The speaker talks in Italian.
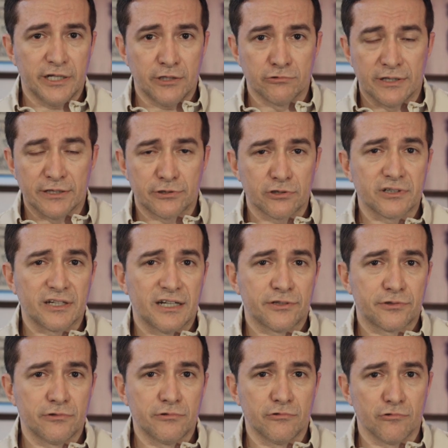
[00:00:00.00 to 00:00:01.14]
In un altro
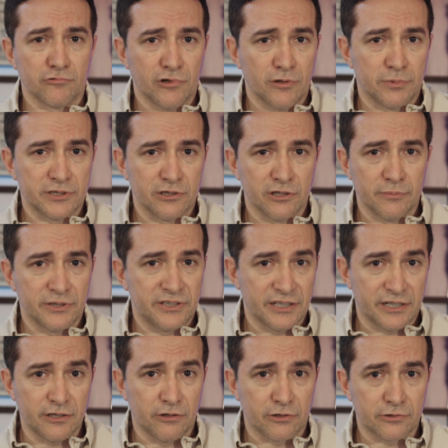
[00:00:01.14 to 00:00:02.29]
caso, un uomo di nome
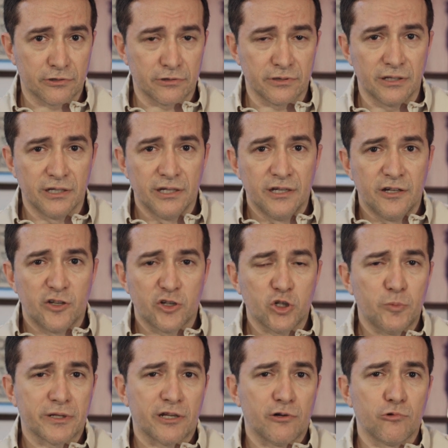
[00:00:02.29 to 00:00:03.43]
Terry Orton
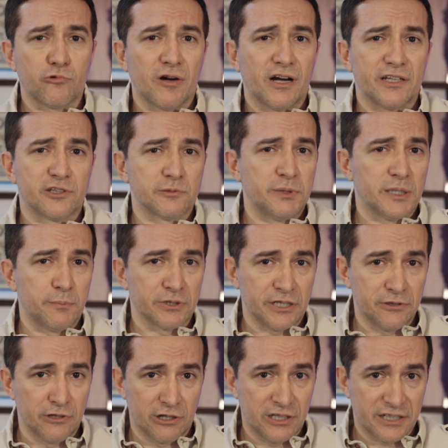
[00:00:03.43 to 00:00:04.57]
recuperò un quadro per pochi
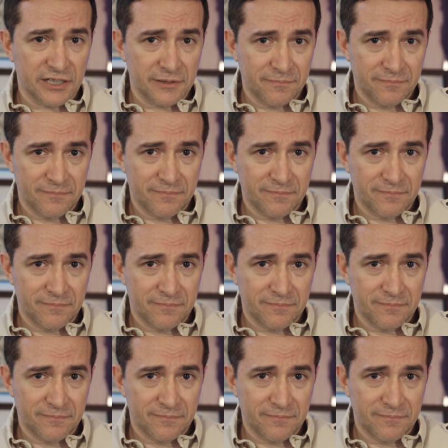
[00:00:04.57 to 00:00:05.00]
dollari.